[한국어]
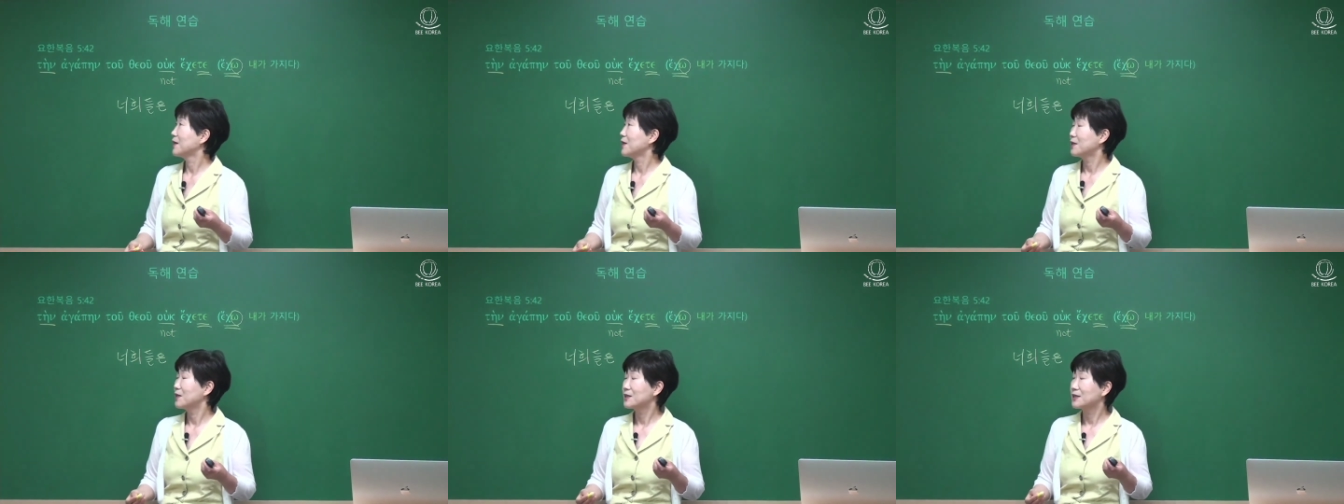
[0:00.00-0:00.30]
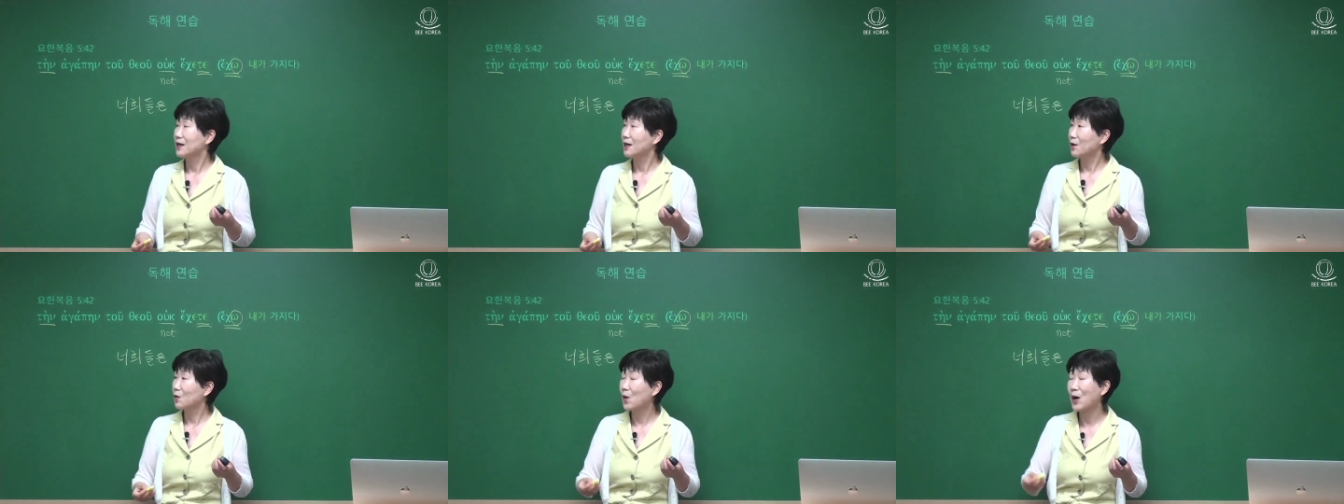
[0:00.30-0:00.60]

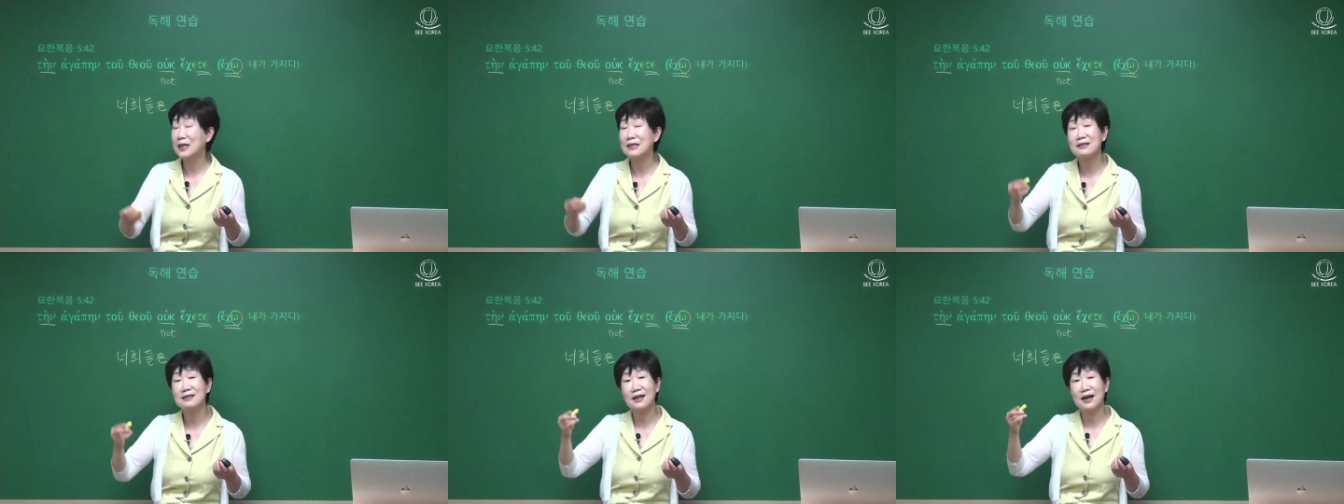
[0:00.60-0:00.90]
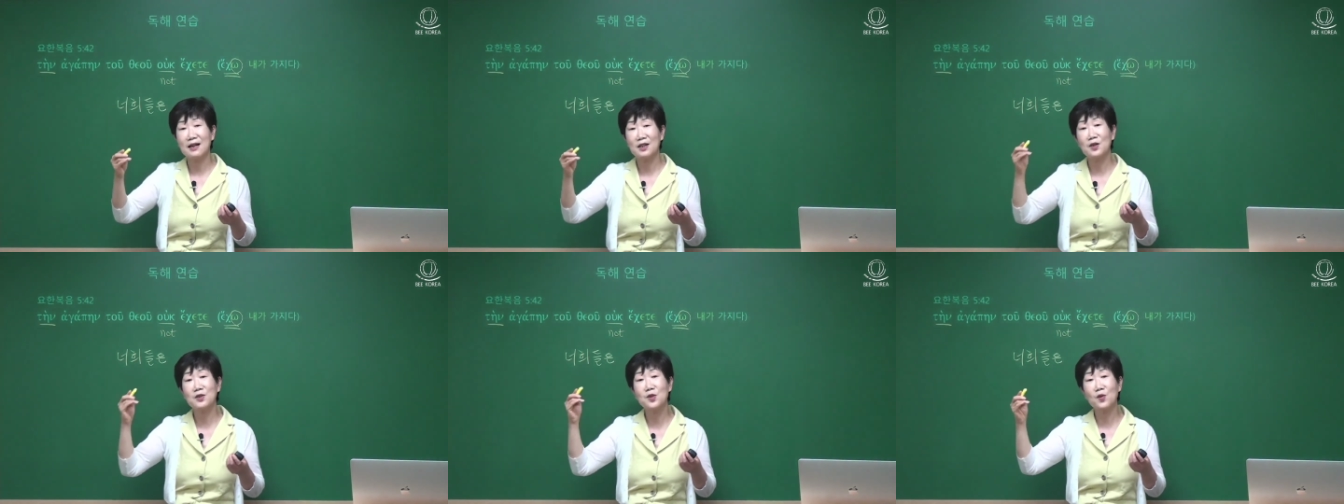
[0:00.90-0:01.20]
자, 관사,
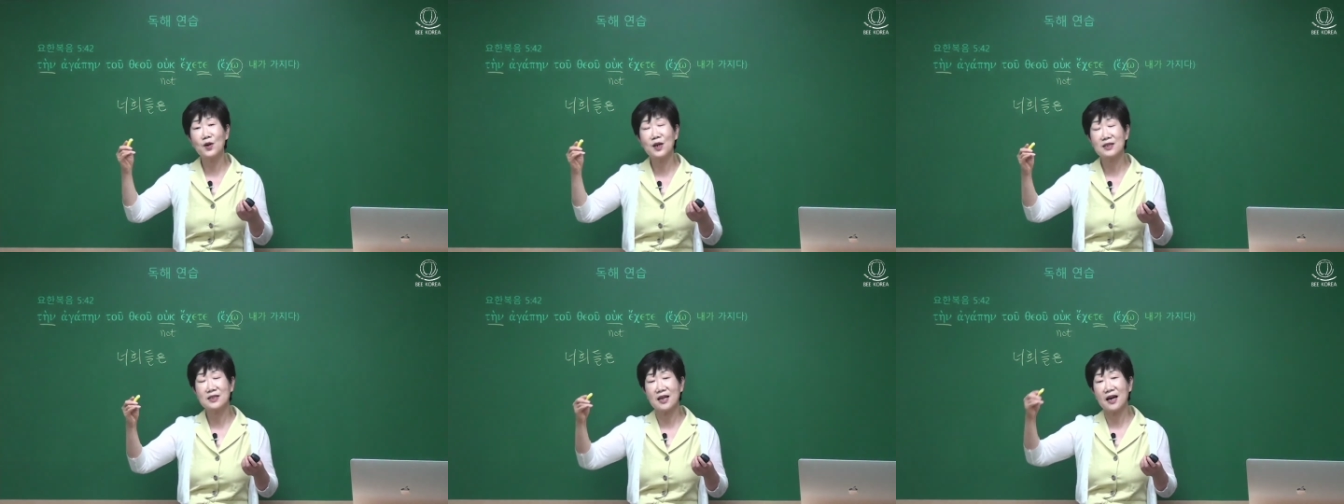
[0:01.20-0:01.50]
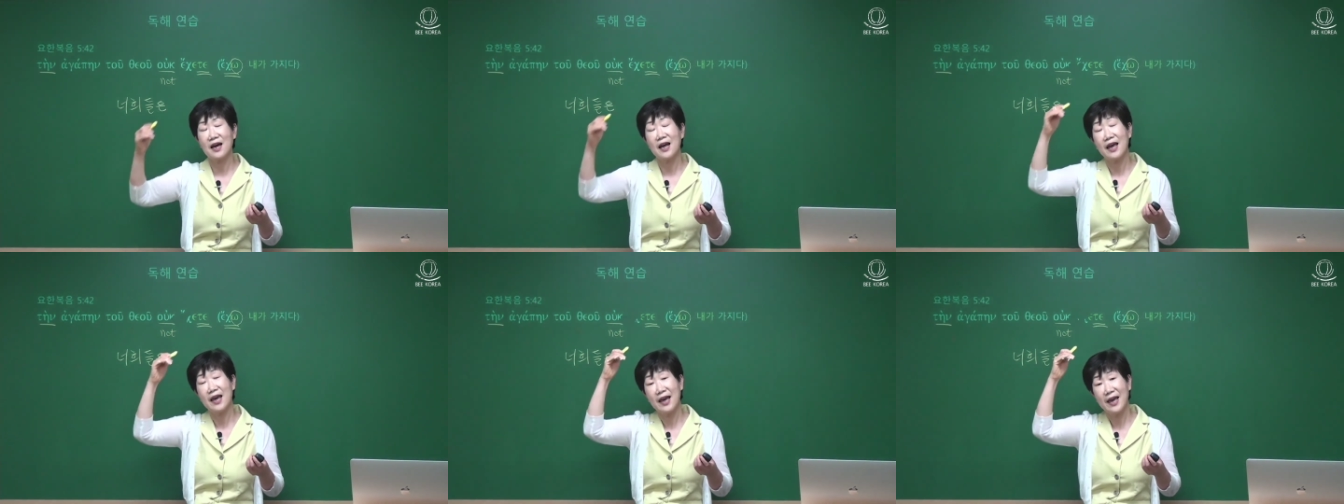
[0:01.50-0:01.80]
여성 관사.
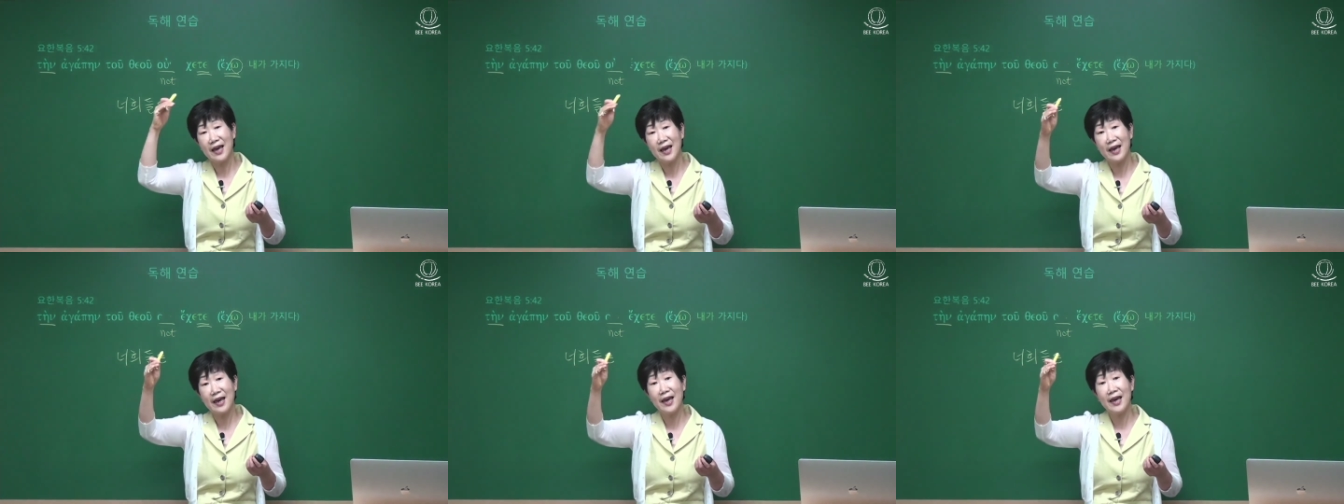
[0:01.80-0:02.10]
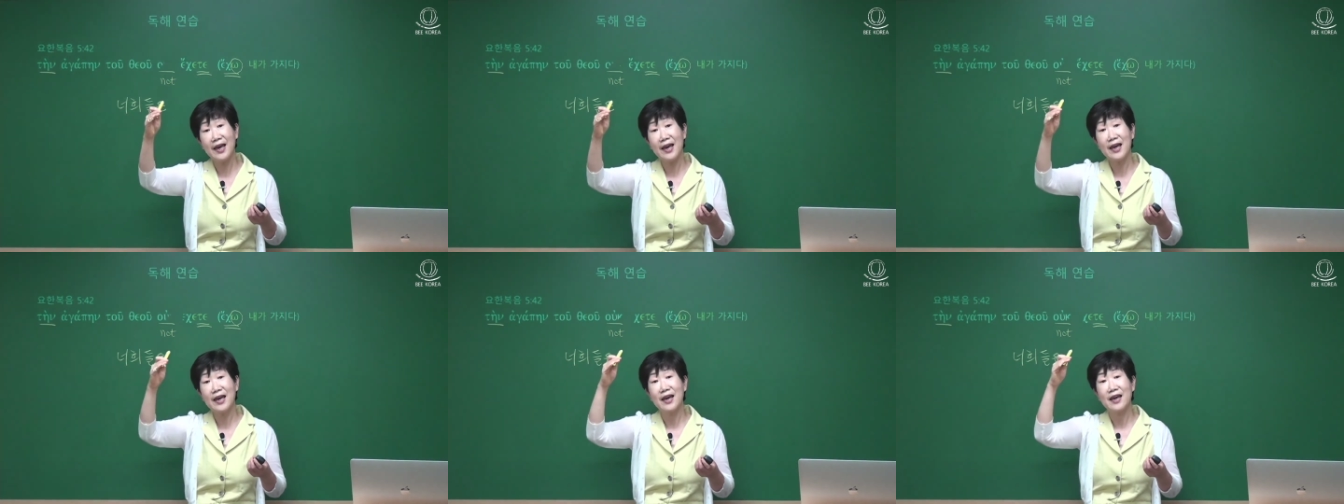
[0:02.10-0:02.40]
hair,